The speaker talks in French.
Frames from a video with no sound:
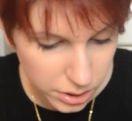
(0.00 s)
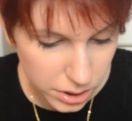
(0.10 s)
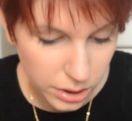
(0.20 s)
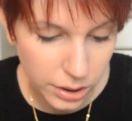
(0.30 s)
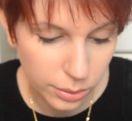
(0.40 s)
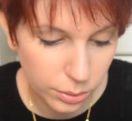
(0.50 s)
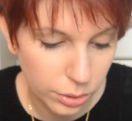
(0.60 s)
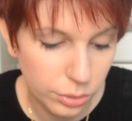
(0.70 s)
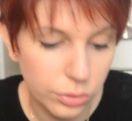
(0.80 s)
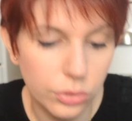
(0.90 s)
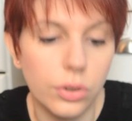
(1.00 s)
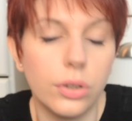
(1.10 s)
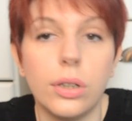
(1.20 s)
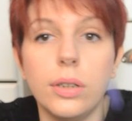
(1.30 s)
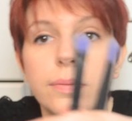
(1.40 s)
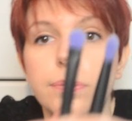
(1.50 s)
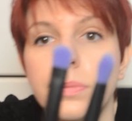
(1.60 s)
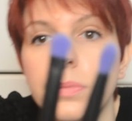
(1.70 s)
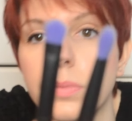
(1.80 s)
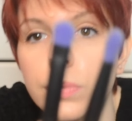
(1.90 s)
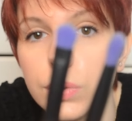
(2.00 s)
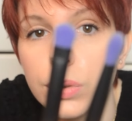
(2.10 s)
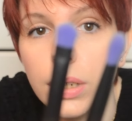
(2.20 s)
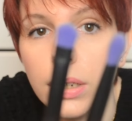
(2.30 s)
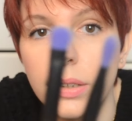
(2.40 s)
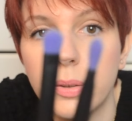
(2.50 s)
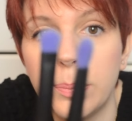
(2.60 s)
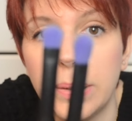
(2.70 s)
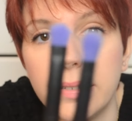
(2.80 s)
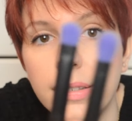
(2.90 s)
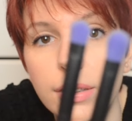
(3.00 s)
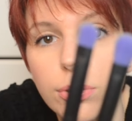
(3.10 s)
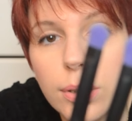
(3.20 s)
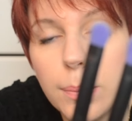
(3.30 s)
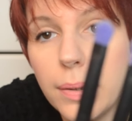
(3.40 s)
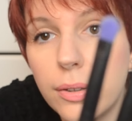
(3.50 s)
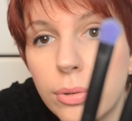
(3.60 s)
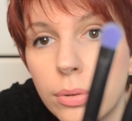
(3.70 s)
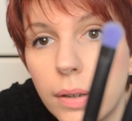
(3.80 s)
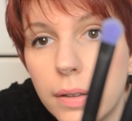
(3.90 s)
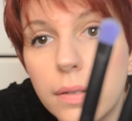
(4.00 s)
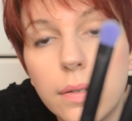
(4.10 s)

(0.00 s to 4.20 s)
J'en ai encore deux autres. Donc là, ils n'ont pas les lésiné sur les pinceaux. Hein.